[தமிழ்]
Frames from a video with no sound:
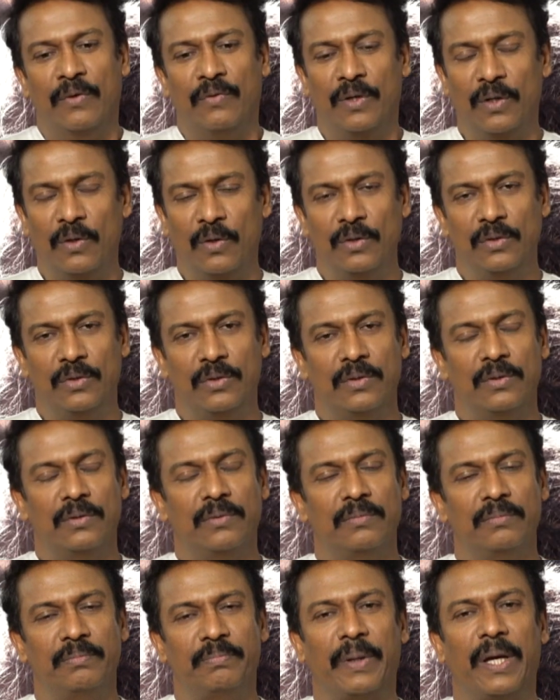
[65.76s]
வினோத்
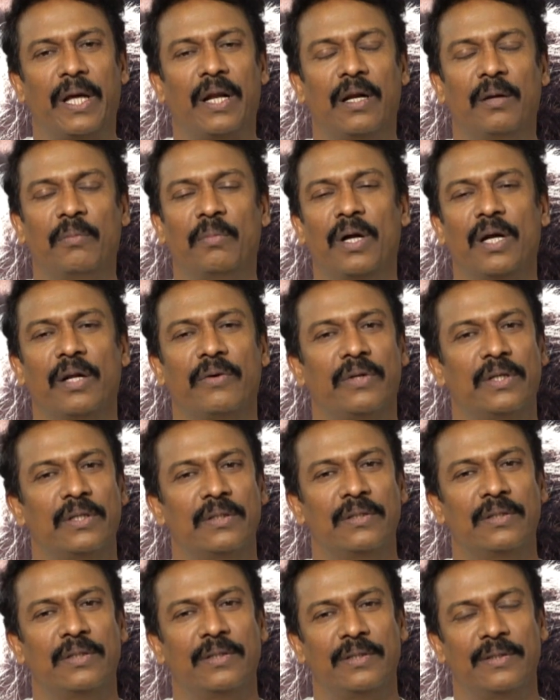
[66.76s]
பேரன்பானவன்
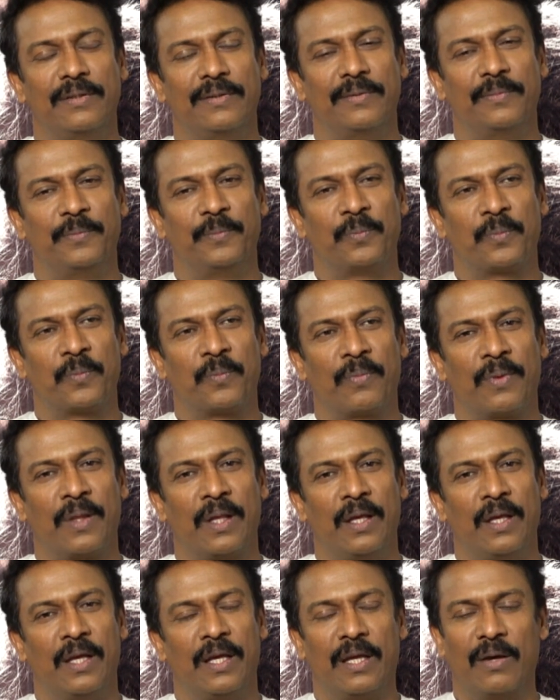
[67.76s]

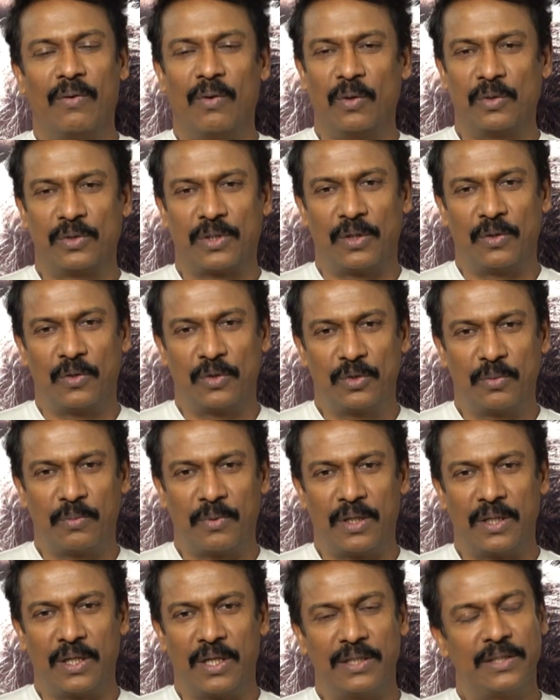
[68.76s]
எவ்வளோ
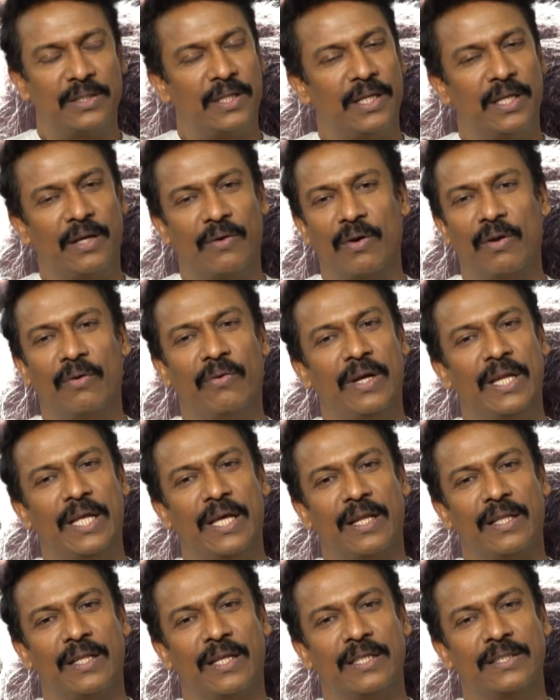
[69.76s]
சந்தோஷமாக இருந்தாலும் சரி எவ்வளோ
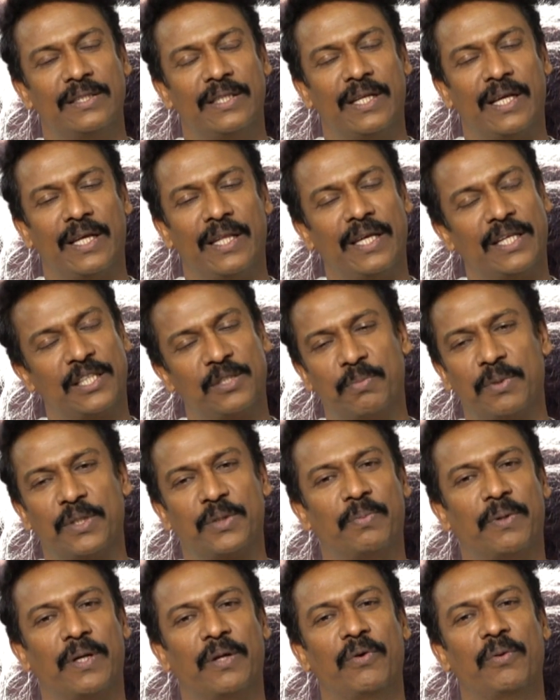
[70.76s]
வழியாக இருந்தாலும் சரி அதை
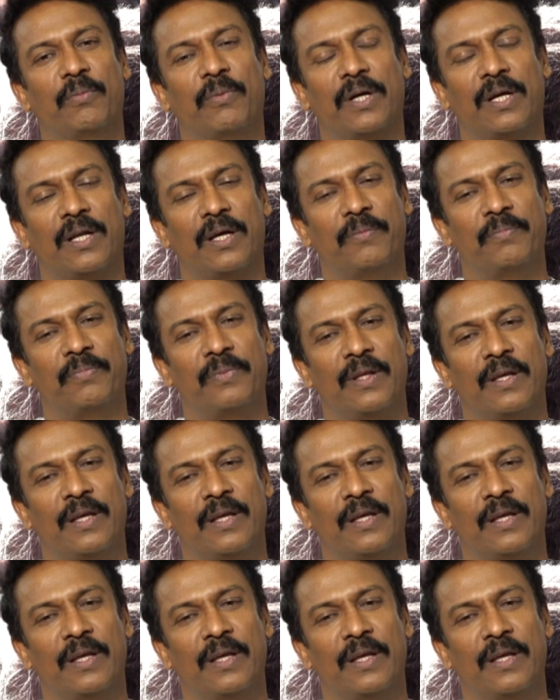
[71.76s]
எக்ஸ்ப்ரெஸ் பண்ணவே மாட்டான்